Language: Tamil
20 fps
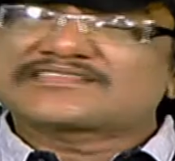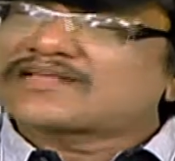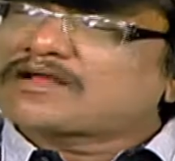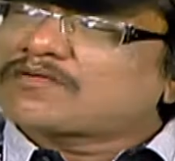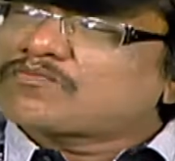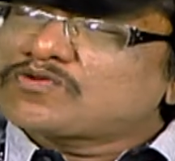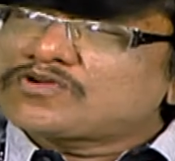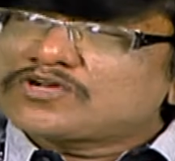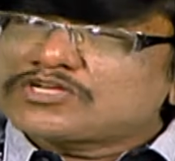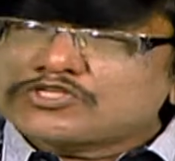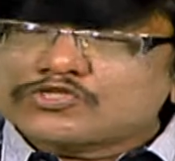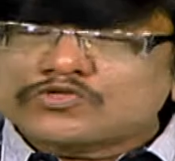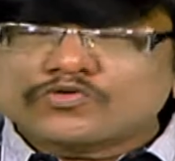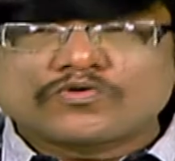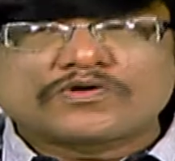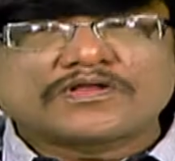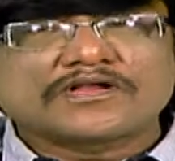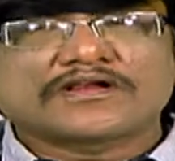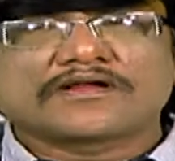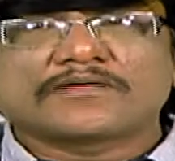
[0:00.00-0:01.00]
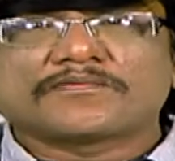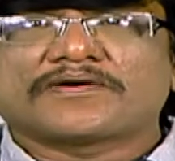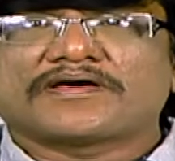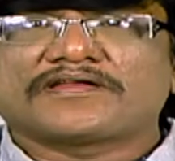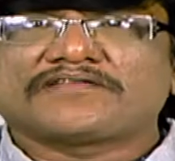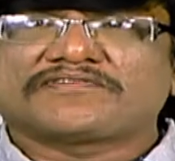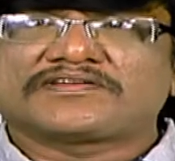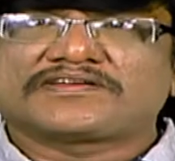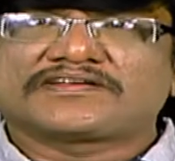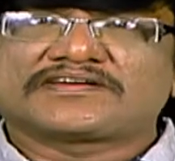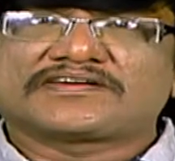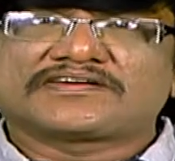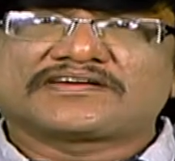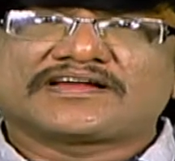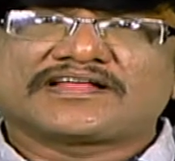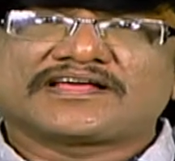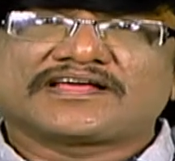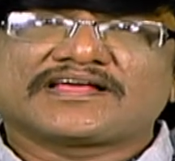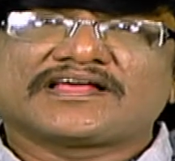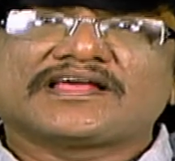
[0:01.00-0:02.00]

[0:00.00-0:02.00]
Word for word: சமூக சூழல்கள் மாறி வருகின்றன